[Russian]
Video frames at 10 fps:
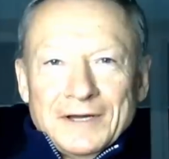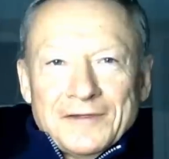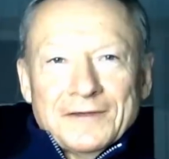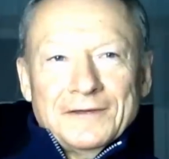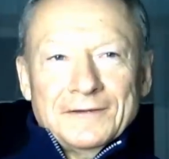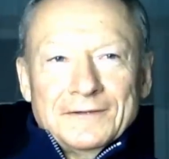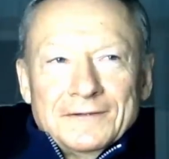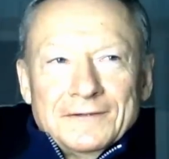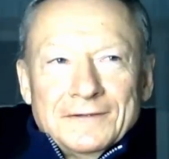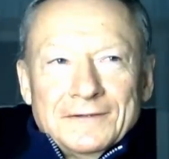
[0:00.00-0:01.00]
на
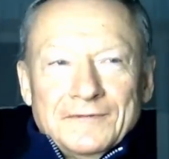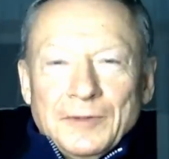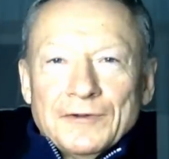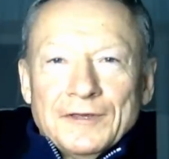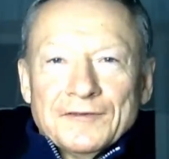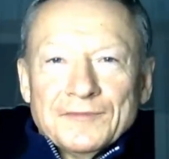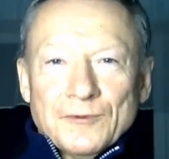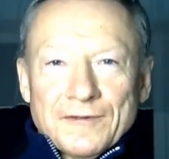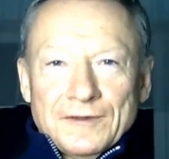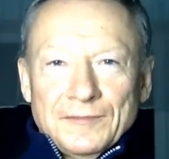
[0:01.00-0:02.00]
балачке, э, вполне
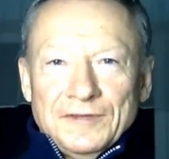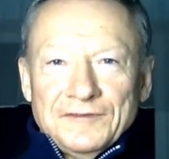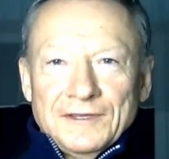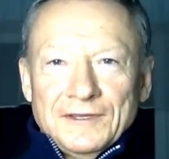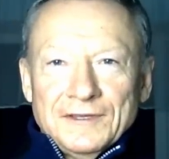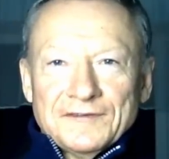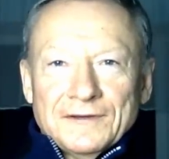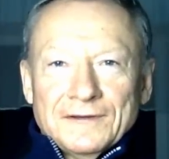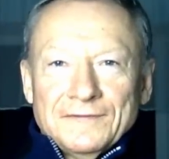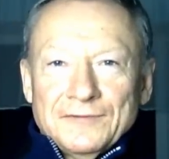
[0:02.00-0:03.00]
сможет
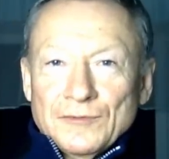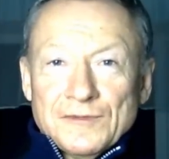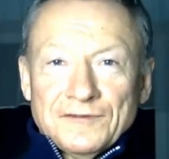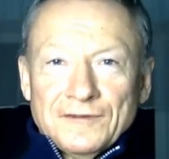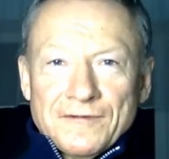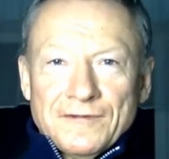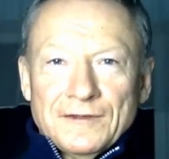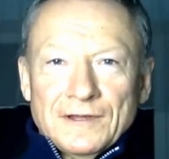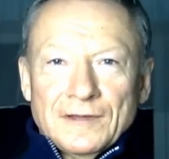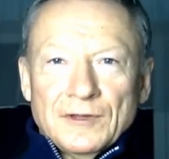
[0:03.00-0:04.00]
объясниться, в том числе
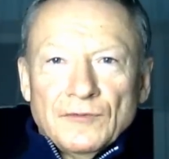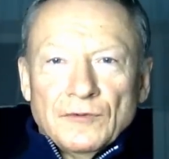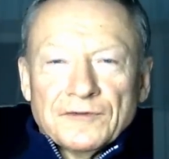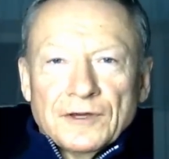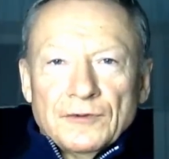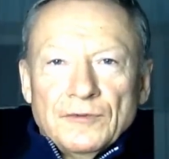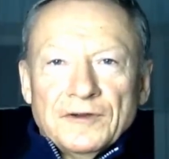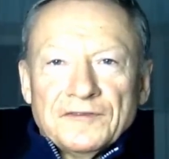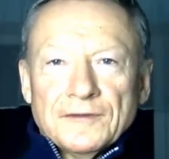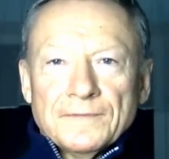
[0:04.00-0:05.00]
жителям Львовской
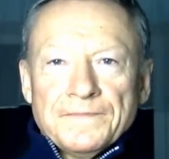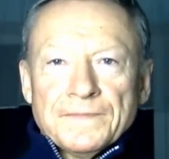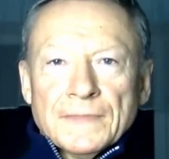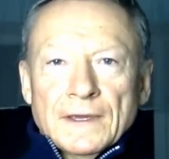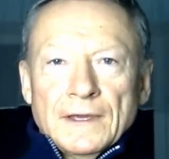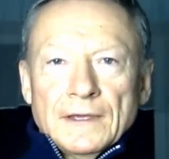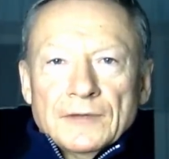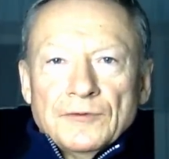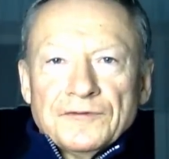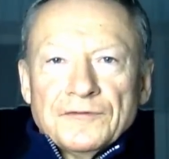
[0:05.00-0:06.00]
области.
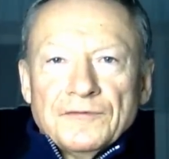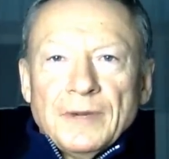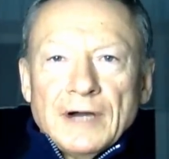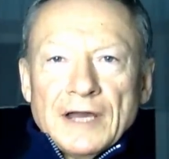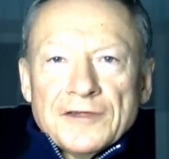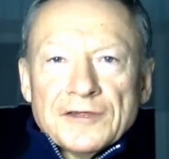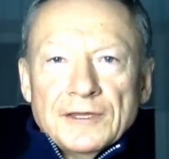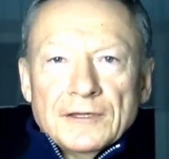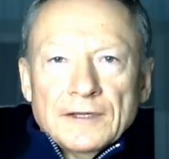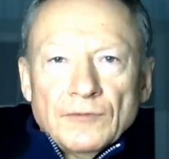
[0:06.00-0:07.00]
То есть в
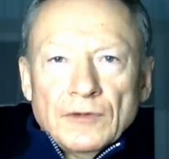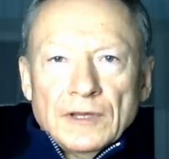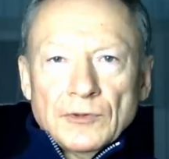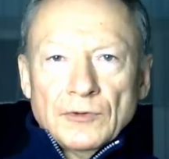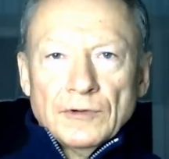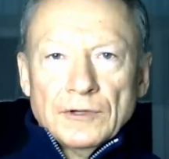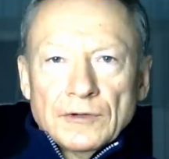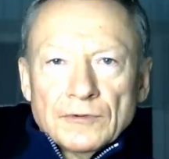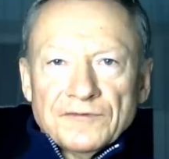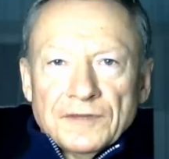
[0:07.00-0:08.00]
балачке довольно
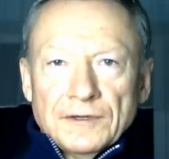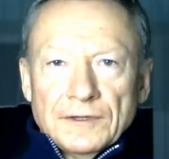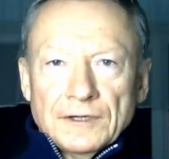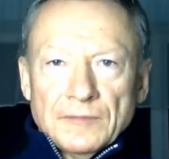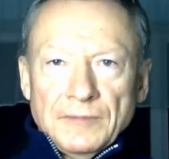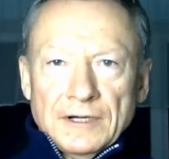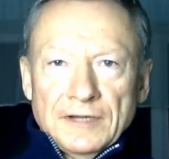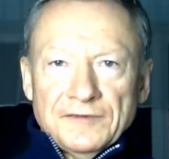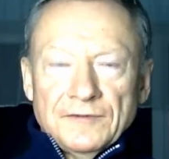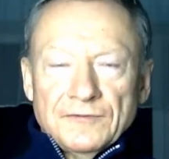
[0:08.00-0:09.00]
много русских
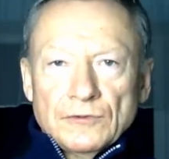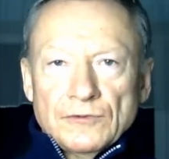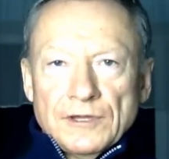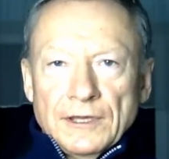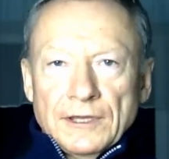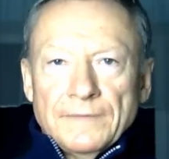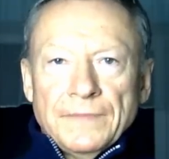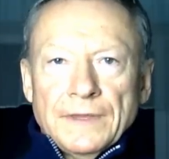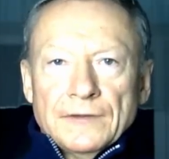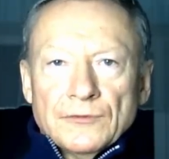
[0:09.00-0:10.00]
инкорпораций, включений,
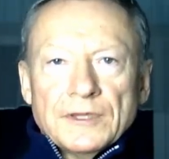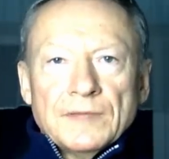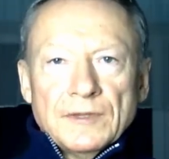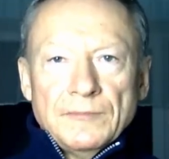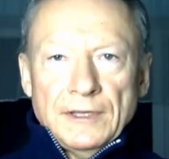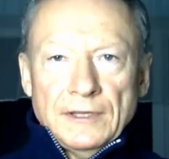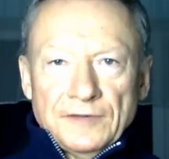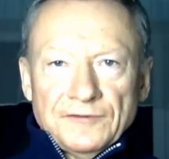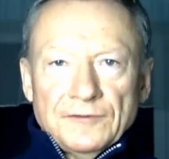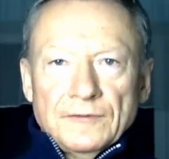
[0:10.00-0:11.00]
но тем не
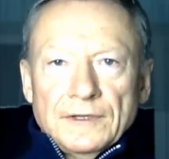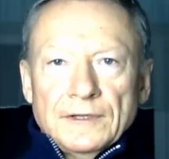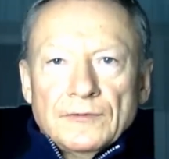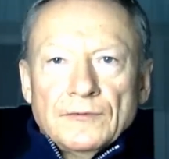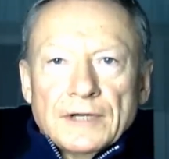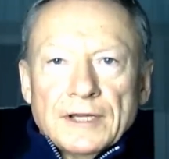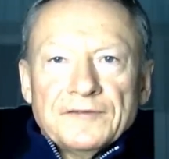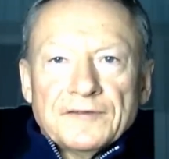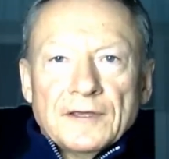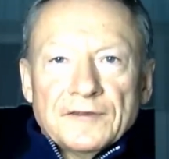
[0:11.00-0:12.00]
менее основа – это
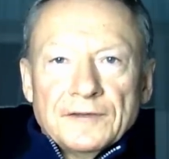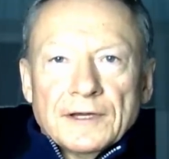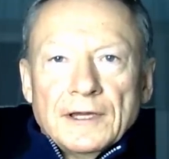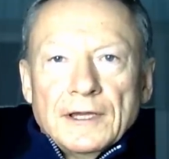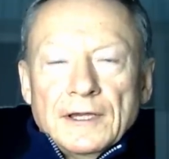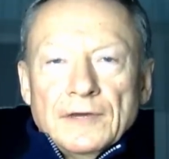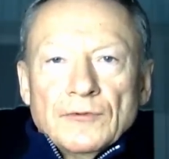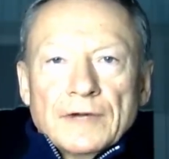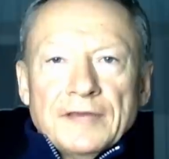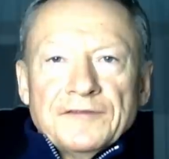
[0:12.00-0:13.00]
украинский язык
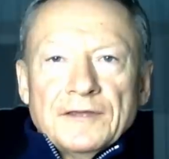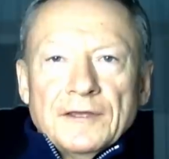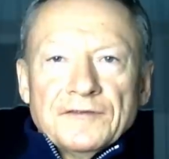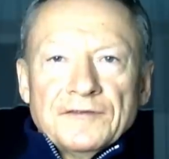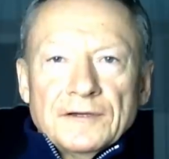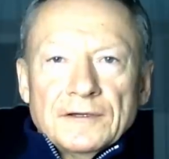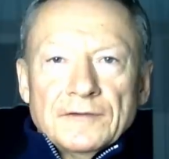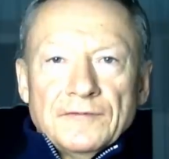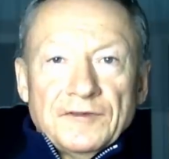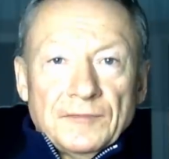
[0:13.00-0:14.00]
украинский язык
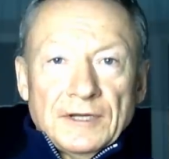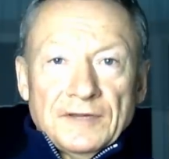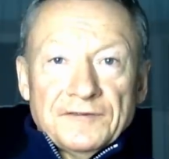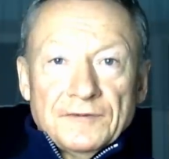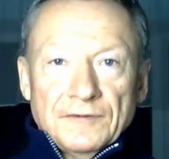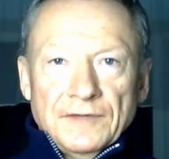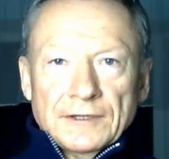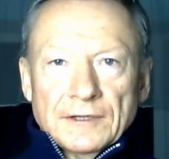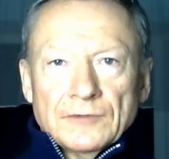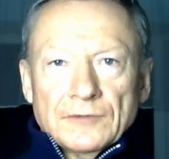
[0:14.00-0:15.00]
18 э,
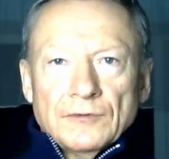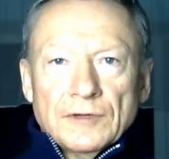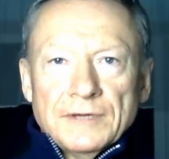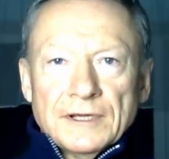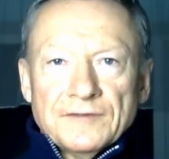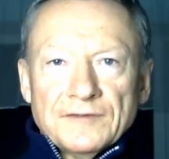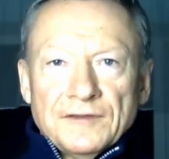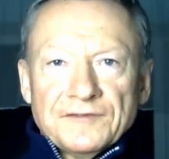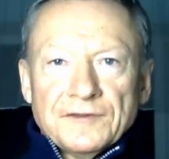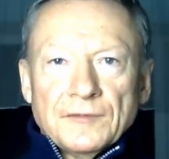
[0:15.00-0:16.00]
века, который
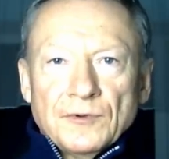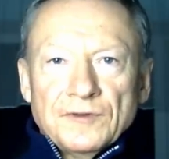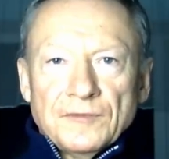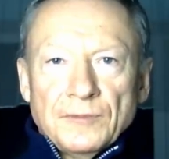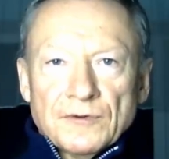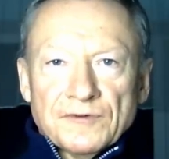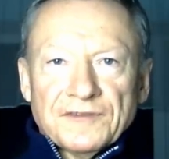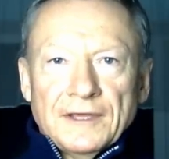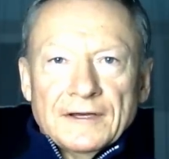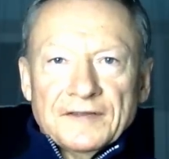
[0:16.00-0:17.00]
принесли с собой
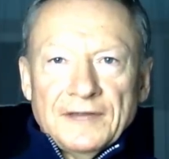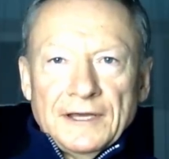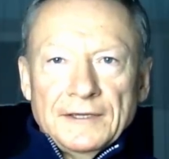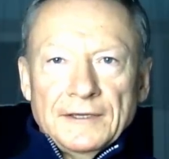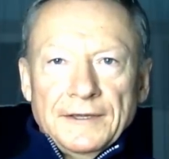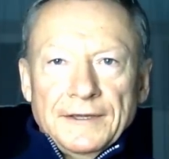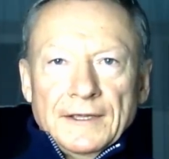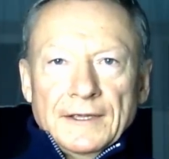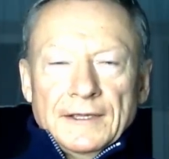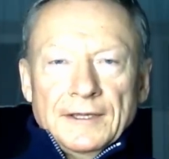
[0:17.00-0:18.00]
запорожские казаки.
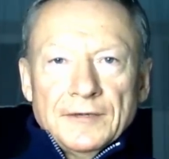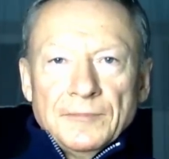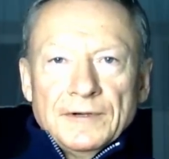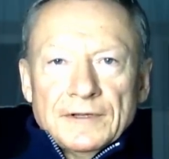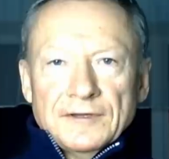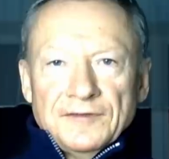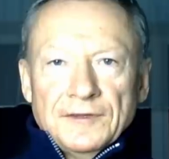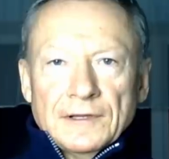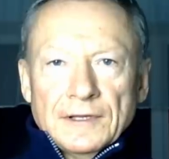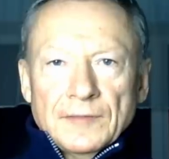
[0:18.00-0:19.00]
Их было
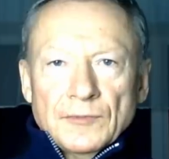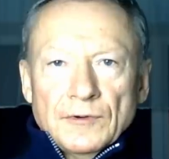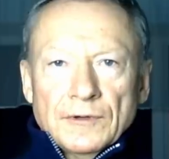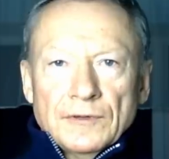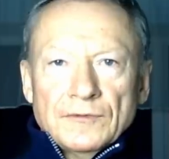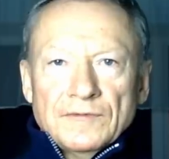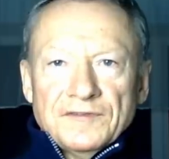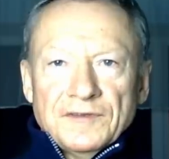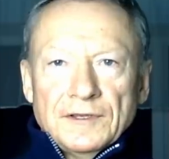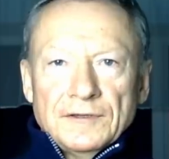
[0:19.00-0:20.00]
относительно немного, до
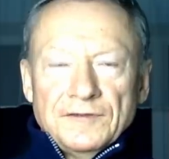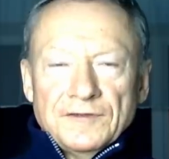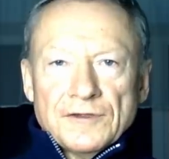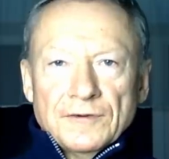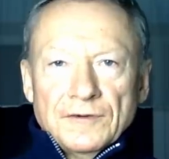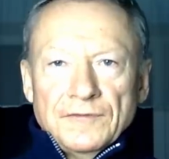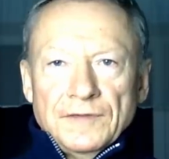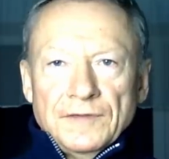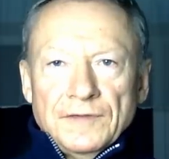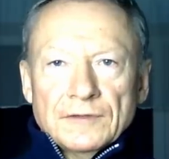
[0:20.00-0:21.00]
20 тысяч
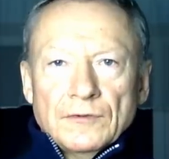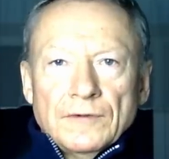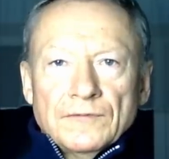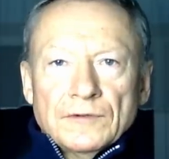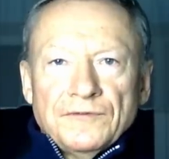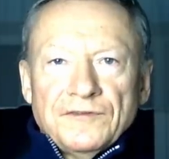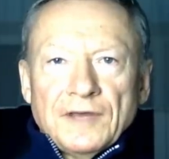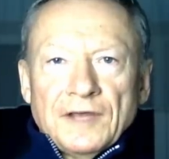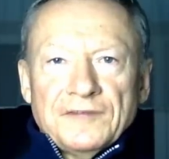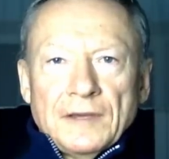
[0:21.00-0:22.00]
человек, но
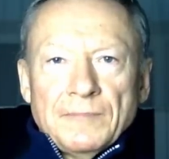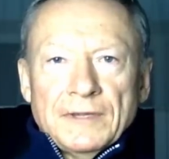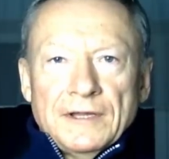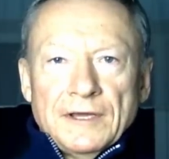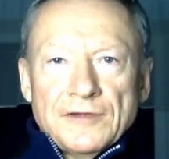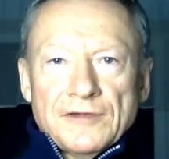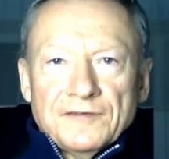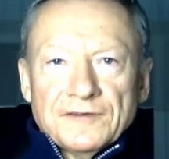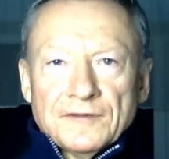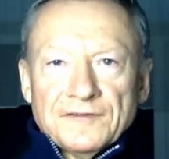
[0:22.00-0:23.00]
вот вся западная
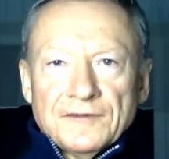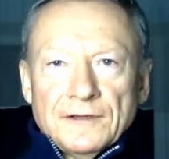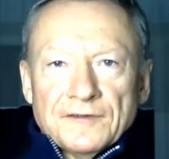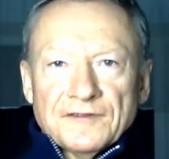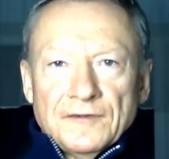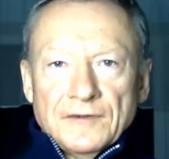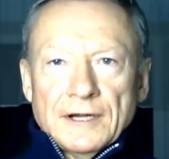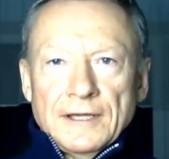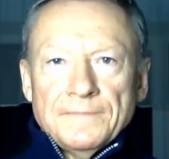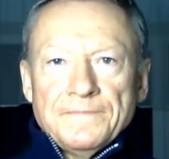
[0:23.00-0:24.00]
часть Краснодарского
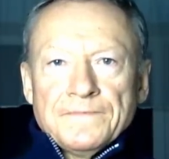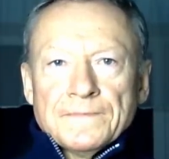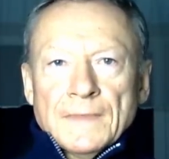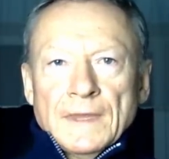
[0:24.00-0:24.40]
края